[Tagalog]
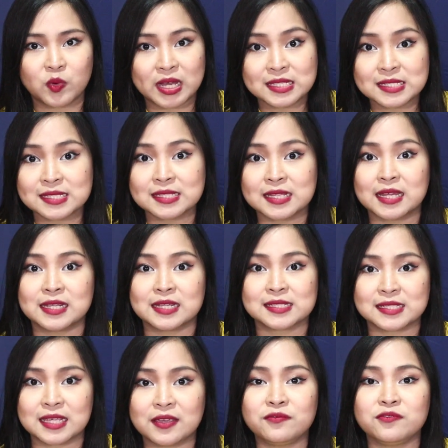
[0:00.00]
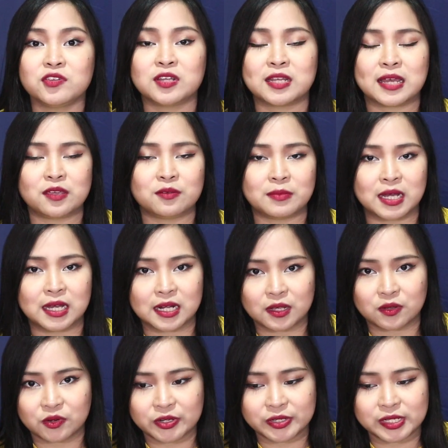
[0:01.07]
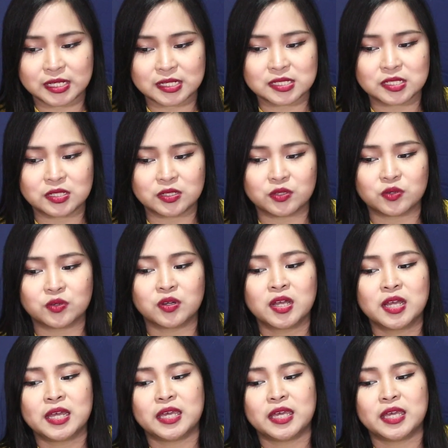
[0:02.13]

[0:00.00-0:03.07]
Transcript: once na na-save nyo na yung mga recordings nyo,